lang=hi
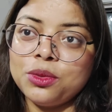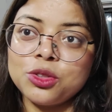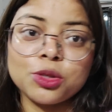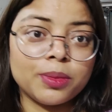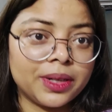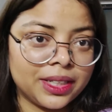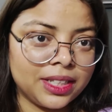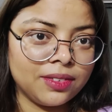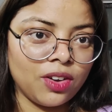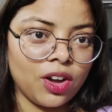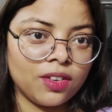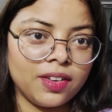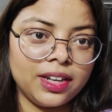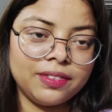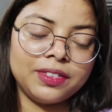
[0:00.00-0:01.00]
जो बर्थडे
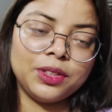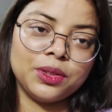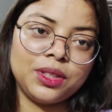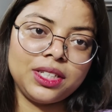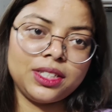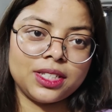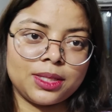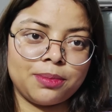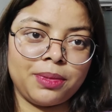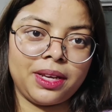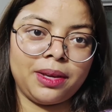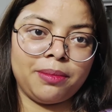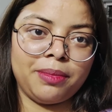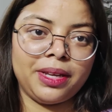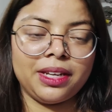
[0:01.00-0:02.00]
व्लॉग वाली वीडियो थी
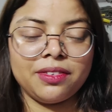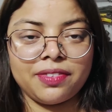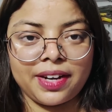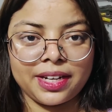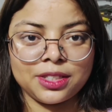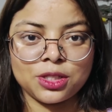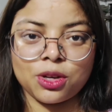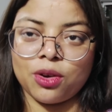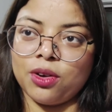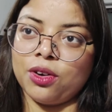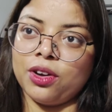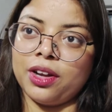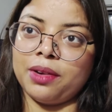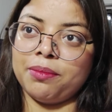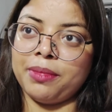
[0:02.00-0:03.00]
जिसमें मेरी फ्रेंड्स
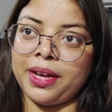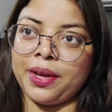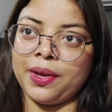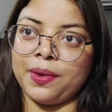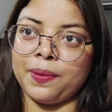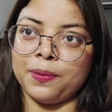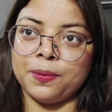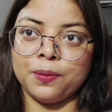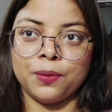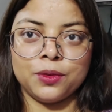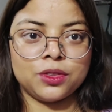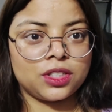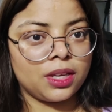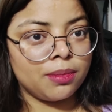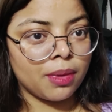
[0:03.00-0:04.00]
और मैं
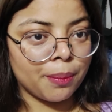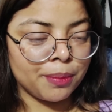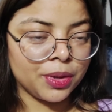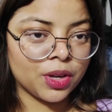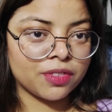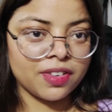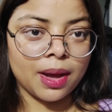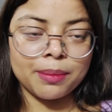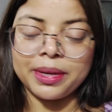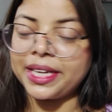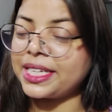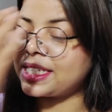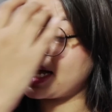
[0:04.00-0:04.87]
उसकी मम्मी और फैमिली के